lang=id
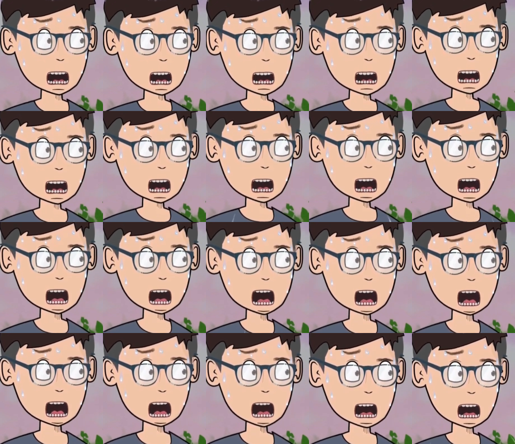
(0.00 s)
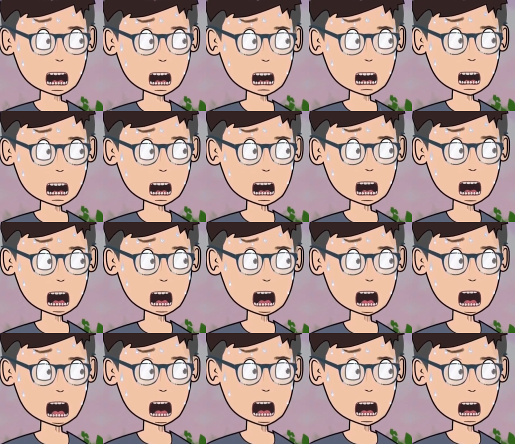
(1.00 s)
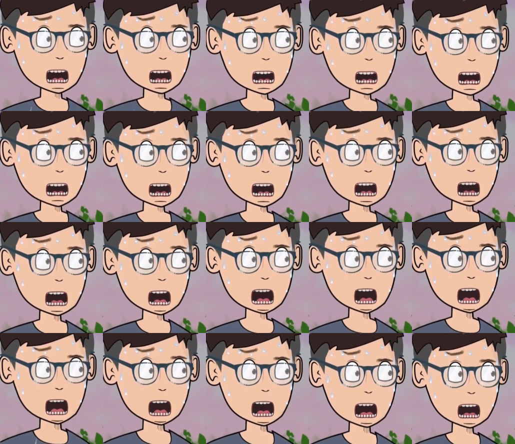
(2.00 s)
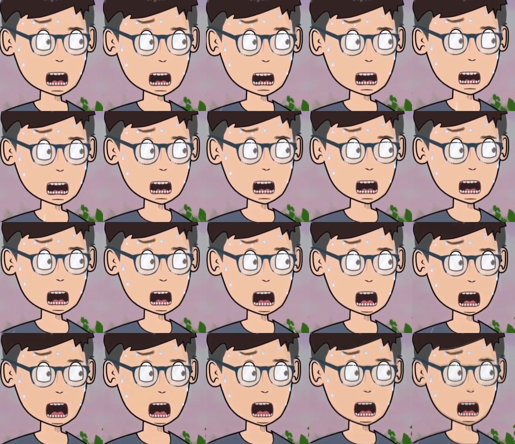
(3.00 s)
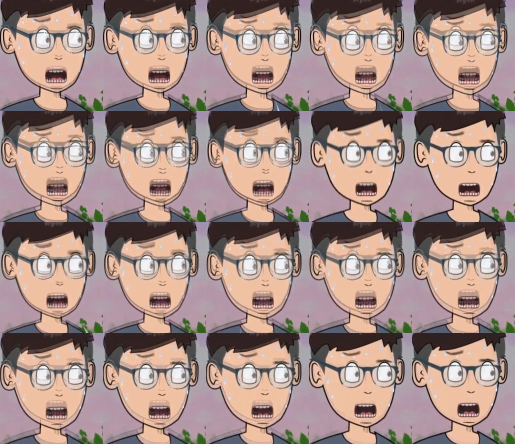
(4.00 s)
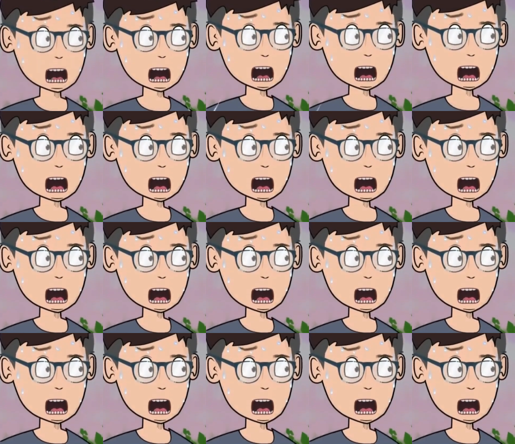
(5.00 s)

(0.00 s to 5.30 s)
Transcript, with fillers: Apa dia masih mau kalau tahu aku seorang office boy? Apa aku ngomong sekarang aja?